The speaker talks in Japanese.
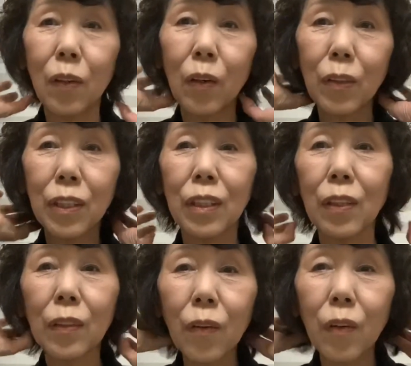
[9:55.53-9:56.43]
この
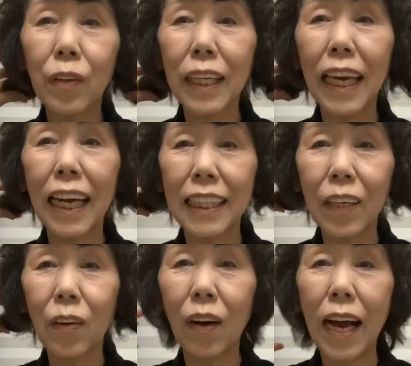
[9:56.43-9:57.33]
裾のこの毛がね、
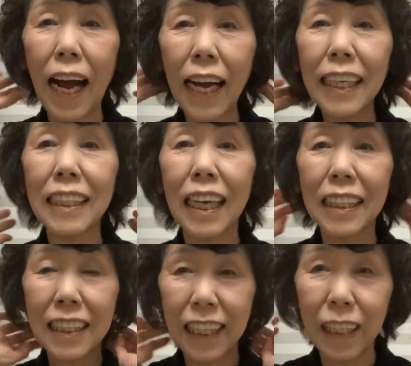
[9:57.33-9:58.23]
こう、跳ねた
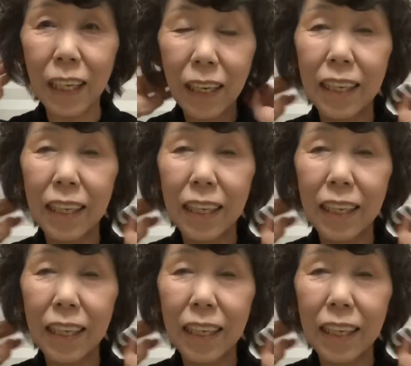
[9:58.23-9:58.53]
りして、